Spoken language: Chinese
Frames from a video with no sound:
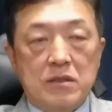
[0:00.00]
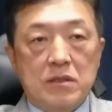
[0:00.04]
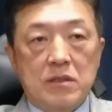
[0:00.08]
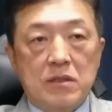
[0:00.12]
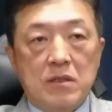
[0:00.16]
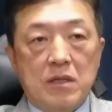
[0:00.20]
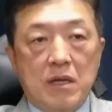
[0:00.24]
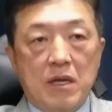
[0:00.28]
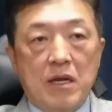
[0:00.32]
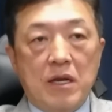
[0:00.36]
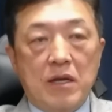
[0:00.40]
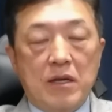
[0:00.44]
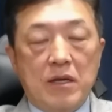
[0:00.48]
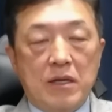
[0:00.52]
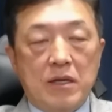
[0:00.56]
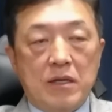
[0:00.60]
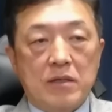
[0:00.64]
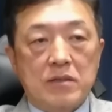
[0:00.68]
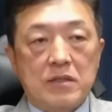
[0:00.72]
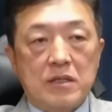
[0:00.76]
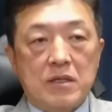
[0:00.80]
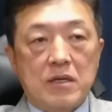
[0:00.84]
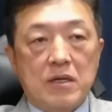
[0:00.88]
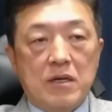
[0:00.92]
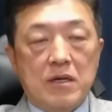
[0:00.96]
呃
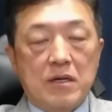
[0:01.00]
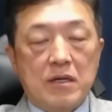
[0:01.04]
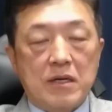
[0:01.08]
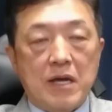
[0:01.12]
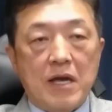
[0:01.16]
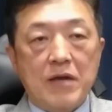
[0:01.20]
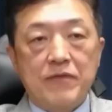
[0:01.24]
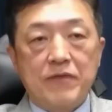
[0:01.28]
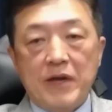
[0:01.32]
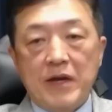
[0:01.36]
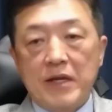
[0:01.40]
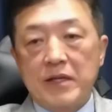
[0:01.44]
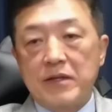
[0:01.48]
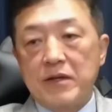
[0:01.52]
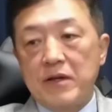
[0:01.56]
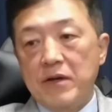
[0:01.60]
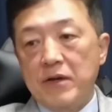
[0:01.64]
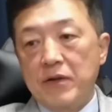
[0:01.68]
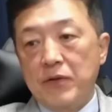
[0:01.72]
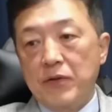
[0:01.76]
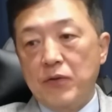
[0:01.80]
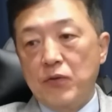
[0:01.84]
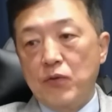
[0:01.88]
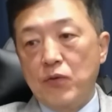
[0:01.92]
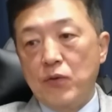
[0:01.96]
这个开发的
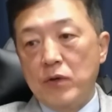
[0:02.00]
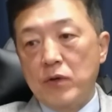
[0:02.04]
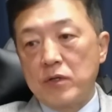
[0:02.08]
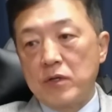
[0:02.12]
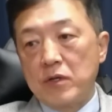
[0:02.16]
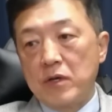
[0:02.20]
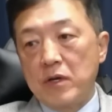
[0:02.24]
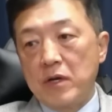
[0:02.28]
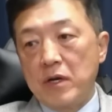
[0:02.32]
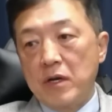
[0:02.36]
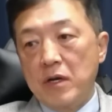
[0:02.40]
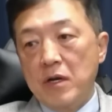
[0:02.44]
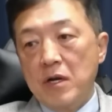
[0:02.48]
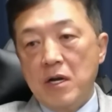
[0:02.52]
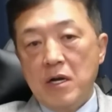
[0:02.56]
很多的，